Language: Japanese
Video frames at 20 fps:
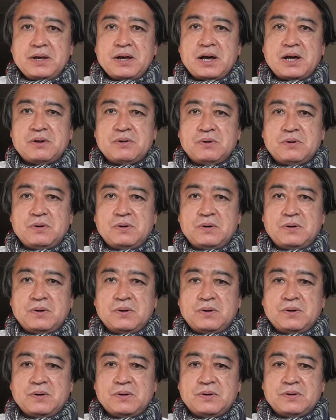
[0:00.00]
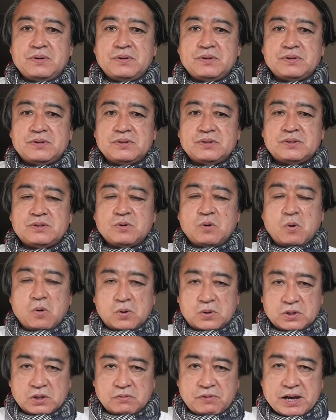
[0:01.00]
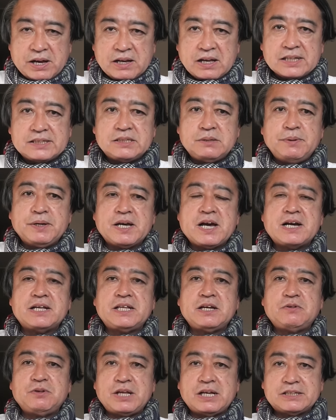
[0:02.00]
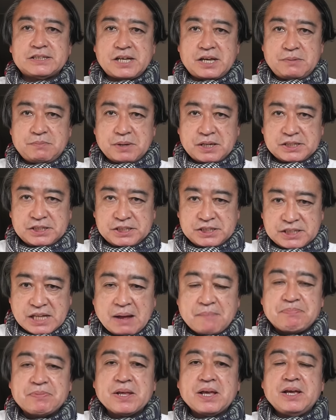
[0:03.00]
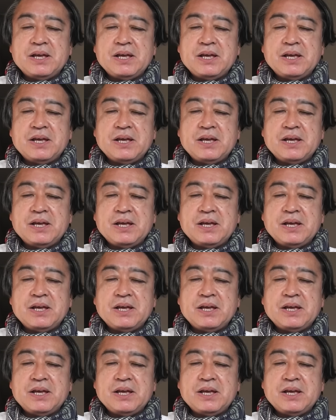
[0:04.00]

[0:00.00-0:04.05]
あのー多くのファンが詰めかけてくださいました、